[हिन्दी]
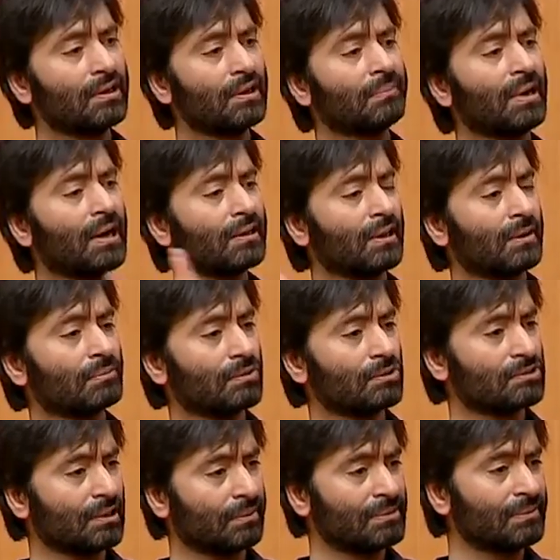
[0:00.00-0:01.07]
और ये बात हमको
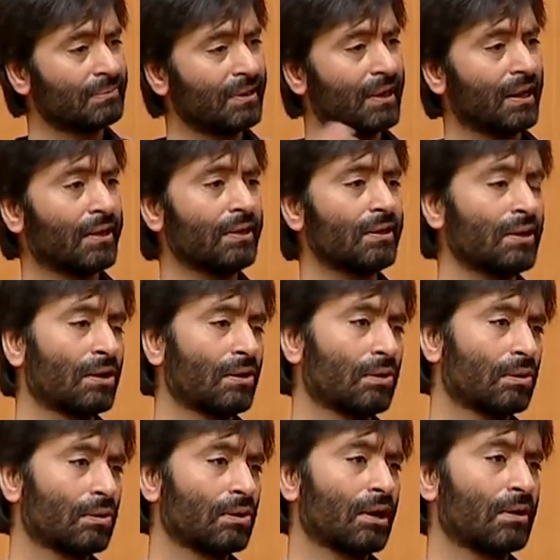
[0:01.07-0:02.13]
समझ में आई
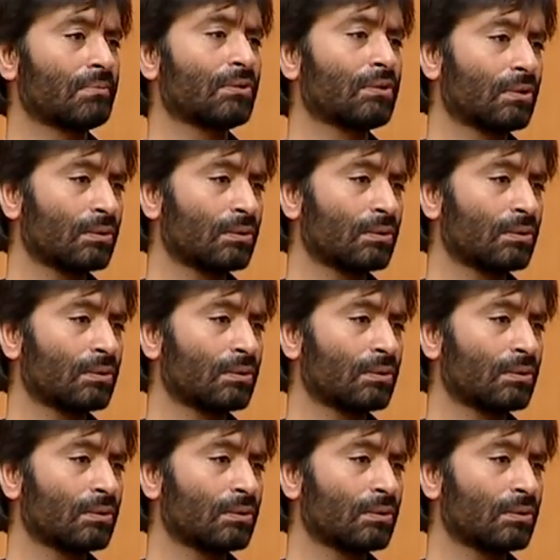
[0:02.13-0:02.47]
और हम